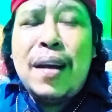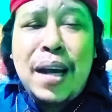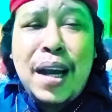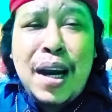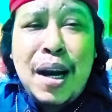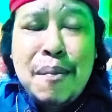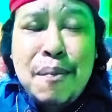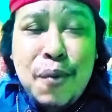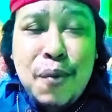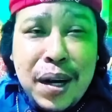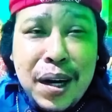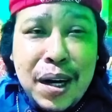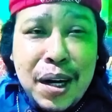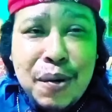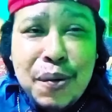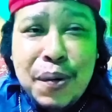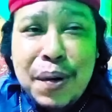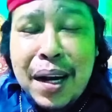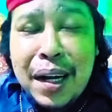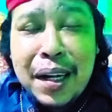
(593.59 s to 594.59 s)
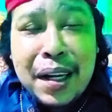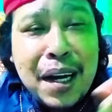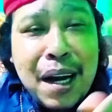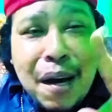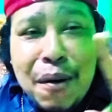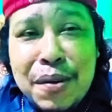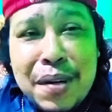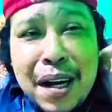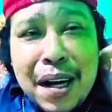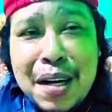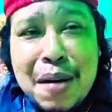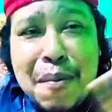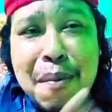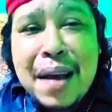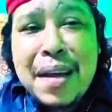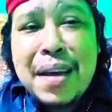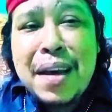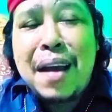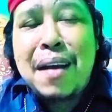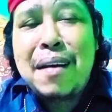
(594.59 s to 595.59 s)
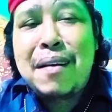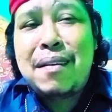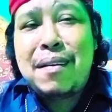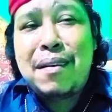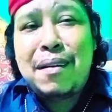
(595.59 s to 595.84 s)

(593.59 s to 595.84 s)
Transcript: ilmu ini sudah tidak usah dibaca